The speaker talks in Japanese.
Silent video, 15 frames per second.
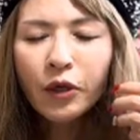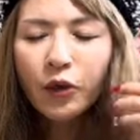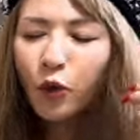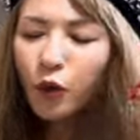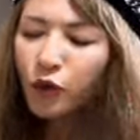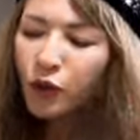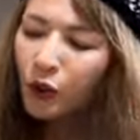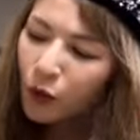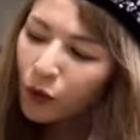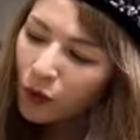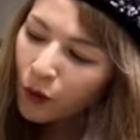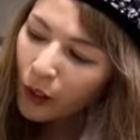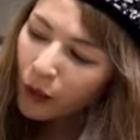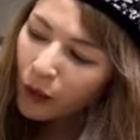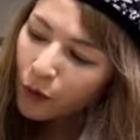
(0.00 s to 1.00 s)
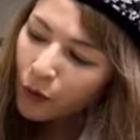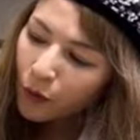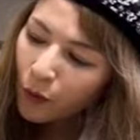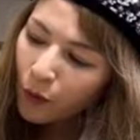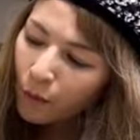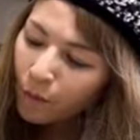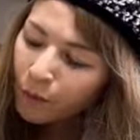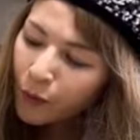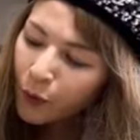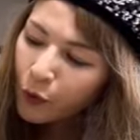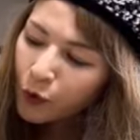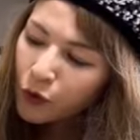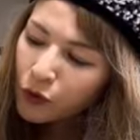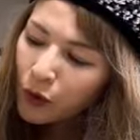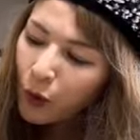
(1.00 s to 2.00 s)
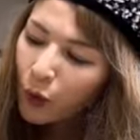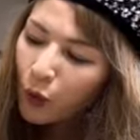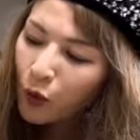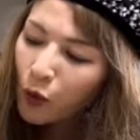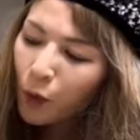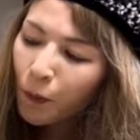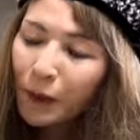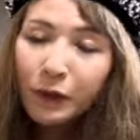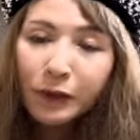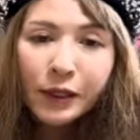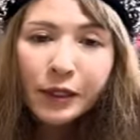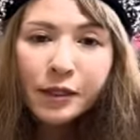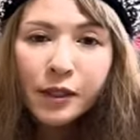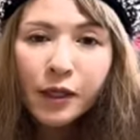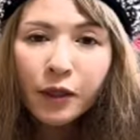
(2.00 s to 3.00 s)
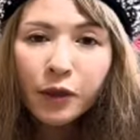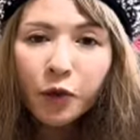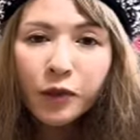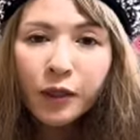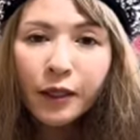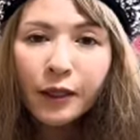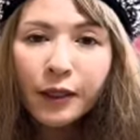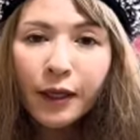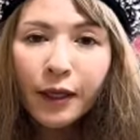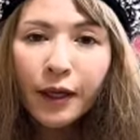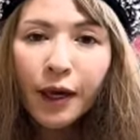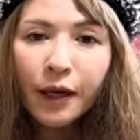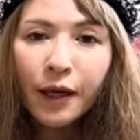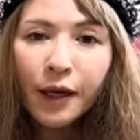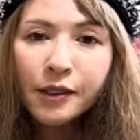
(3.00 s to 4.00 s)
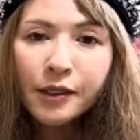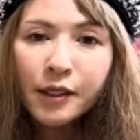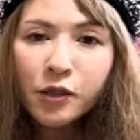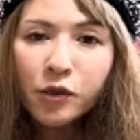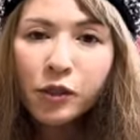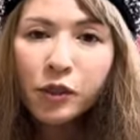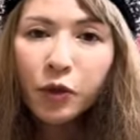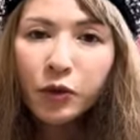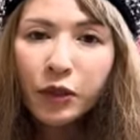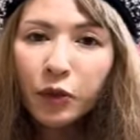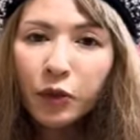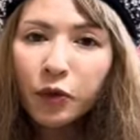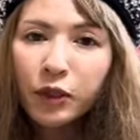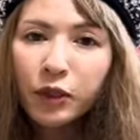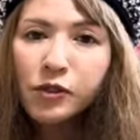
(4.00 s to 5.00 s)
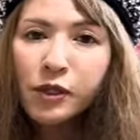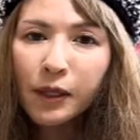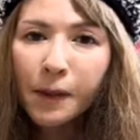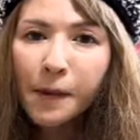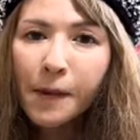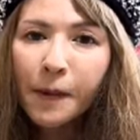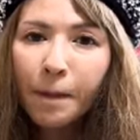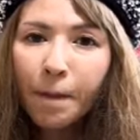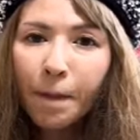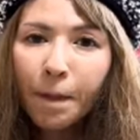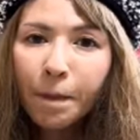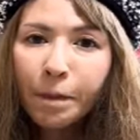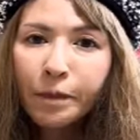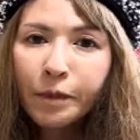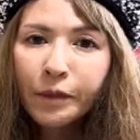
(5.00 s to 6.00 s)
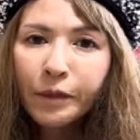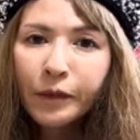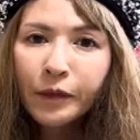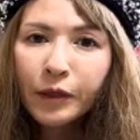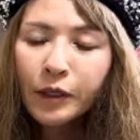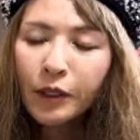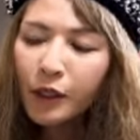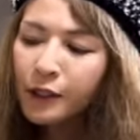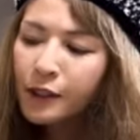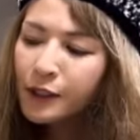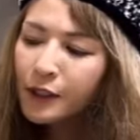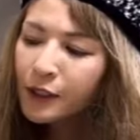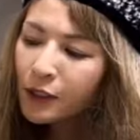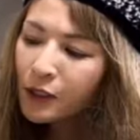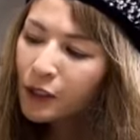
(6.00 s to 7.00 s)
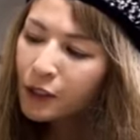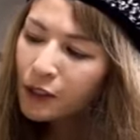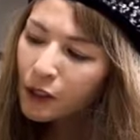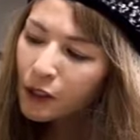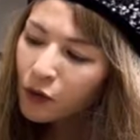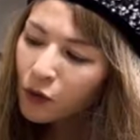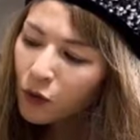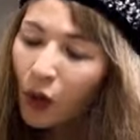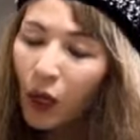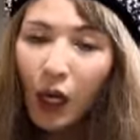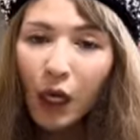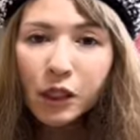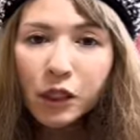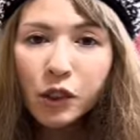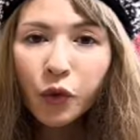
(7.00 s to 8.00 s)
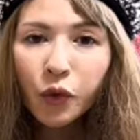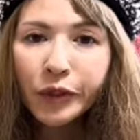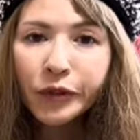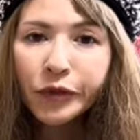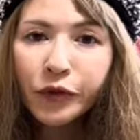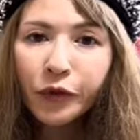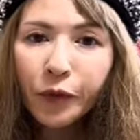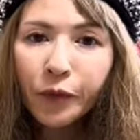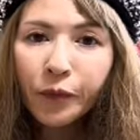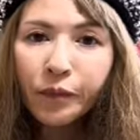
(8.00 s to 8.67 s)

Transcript: 当然、あの、今年はここ六白金星が乗っていて、破壊札を背負って乗ってるじゃん。だから、筆跡金星っていうのは歯、勝利ですよ。